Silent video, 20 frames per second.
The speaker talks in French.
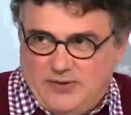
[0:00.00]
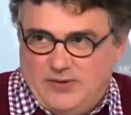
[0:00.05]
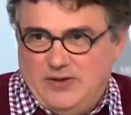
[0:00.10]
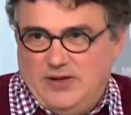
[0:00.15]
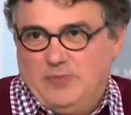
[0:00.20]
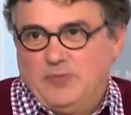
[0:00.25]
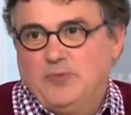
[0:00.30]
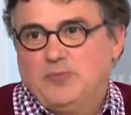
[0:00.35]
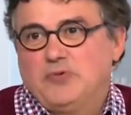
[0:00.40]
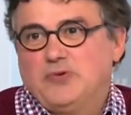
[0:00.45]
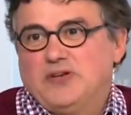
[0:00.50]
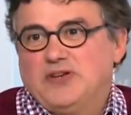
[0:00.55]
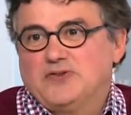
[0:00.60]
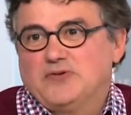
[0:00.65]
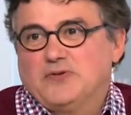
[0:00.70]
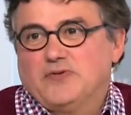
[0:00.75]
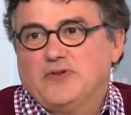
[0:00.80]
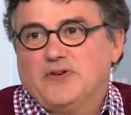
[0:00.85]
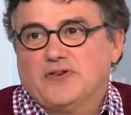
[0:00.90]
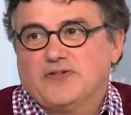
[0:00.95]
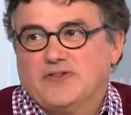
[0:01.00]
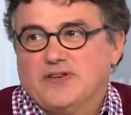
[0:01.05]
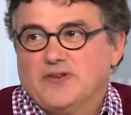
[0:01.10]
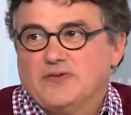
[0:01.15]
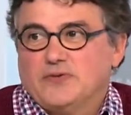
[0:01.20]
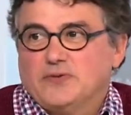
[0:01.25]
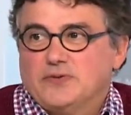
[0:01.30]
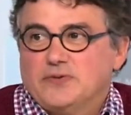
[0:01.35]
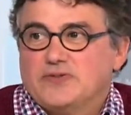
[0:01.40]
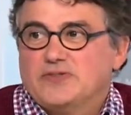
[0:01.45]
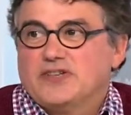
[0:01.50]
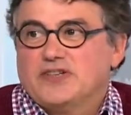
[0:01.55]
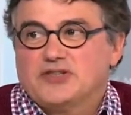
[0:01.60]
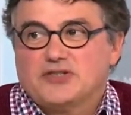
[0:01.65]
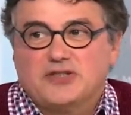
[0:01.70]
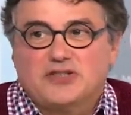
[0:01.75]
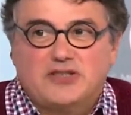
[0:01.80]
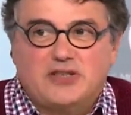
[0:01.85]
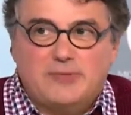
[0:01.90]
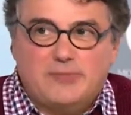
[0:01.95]
que la population française, au lieu de
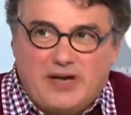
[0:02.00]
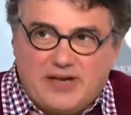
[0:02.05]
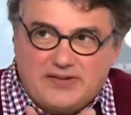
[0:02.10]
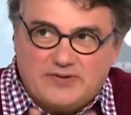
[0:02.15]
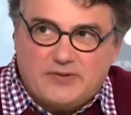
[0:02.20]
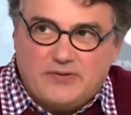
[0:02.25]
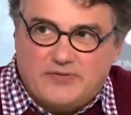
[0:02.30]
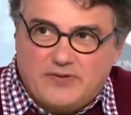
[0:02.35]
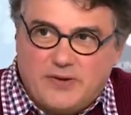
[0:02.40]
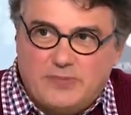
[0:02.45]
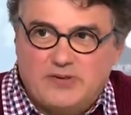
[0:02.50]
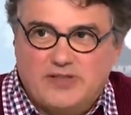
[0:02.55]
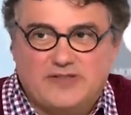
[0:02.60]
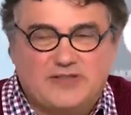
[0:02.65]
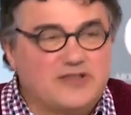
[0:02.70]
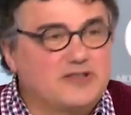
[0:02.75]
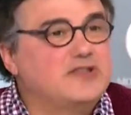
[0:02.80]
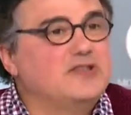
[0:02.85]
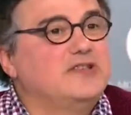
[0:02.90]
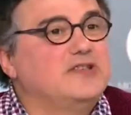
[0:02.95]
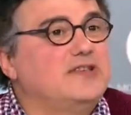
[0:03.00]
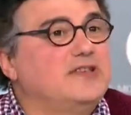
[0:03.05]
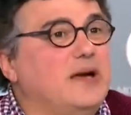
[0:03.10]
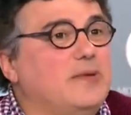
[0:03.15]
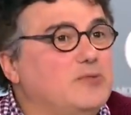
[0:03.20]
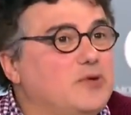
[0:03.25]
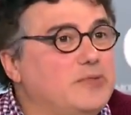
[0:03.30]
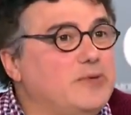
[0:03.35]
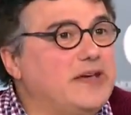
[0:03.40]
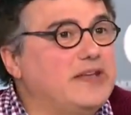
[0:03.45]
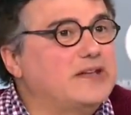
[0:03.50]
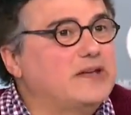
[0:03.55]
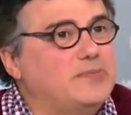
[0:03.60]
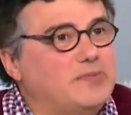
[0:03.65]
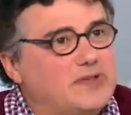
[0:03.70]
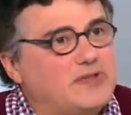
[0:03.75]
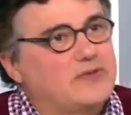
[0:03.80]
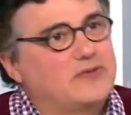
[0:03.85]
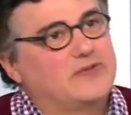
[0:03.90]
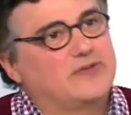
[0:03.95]
s'acheter des masques, ferait bien de s'acheter des thermomètres,
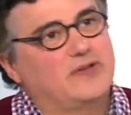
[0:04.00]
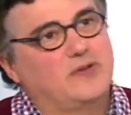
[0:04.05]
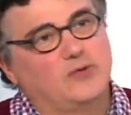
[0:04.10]
parce que